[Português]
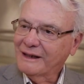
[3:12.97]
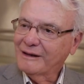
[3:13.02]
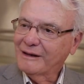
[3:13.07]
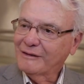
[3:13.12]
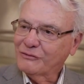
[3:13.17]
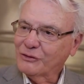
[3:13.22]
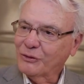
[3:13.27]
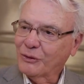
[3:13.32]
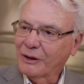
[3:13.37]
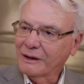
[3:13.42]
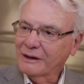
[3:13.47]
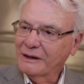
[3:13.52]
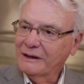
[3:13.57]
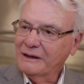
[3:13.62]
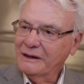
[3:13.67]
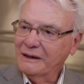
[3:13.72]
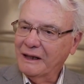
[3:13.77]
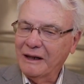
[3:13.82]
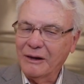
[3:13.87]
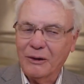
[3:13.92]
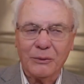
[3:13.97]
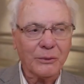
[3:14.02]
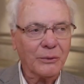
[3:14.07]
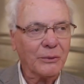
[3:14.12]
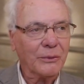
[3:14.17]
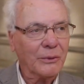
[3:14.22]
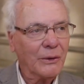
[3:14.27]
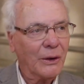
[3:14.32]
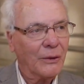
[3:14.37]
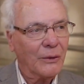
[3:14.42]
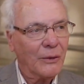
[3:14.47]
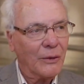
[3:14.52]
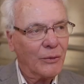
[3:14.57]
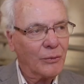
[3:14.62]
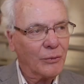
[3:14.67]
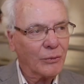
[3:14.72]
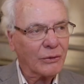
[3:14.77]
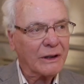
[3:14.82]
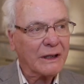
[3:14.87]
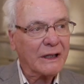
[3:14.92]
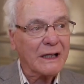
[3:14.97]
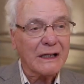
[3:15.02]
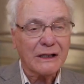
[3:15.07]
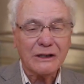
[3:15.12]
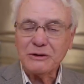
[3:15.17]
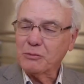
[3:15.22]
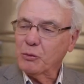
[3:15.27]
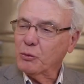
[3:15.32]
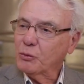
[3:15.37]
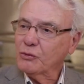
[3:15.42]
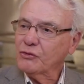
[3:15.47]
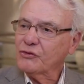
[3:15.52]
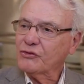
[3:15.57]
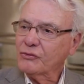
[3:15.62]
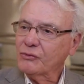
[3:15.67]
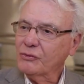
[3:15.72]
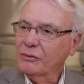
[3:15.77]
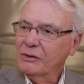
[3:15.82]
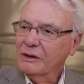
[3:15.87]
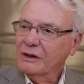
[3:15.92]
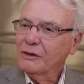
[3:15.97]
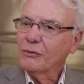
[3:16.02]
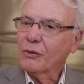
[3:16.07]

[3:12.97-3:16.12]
A viola ele é o, um grande músico,